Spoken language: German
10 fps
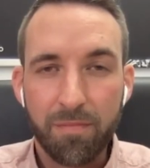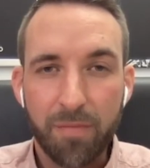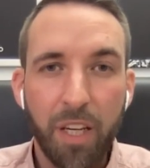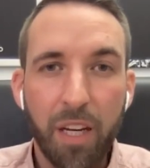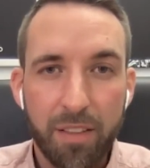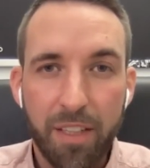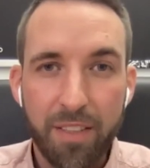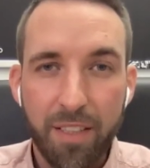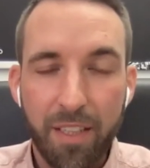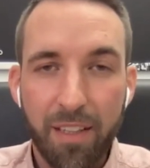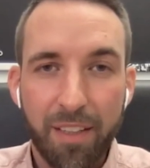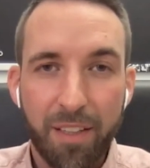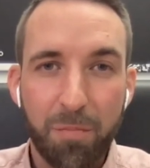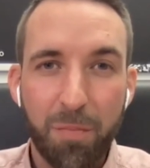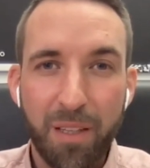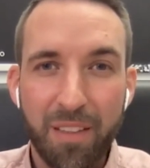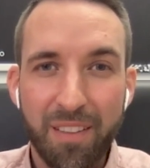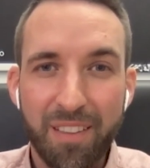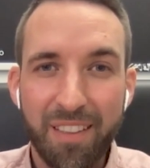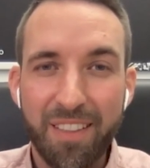Ja, ich denke sicherlich. Ich
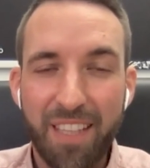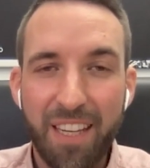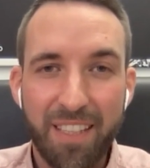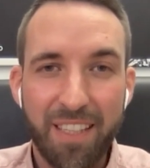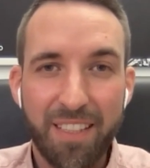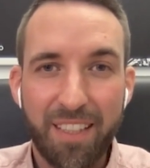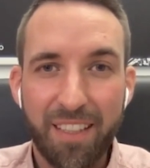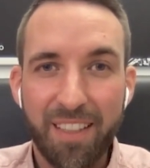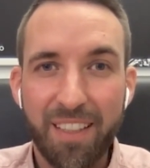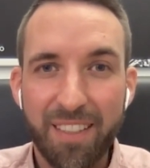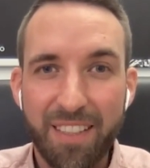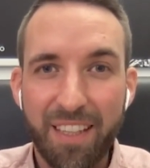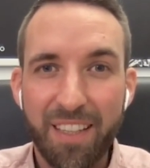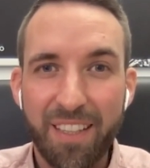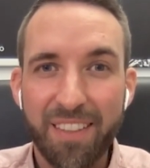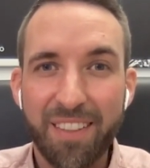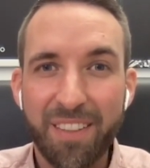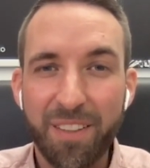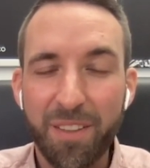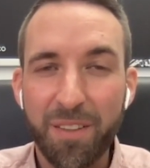bin sehr, sehr sicher, dass der
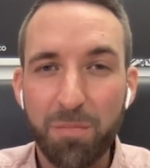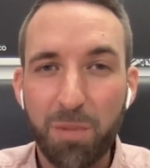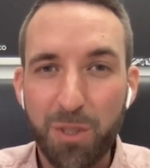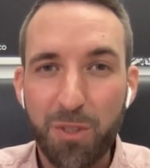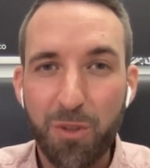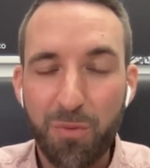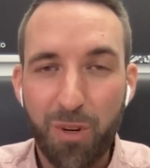die Position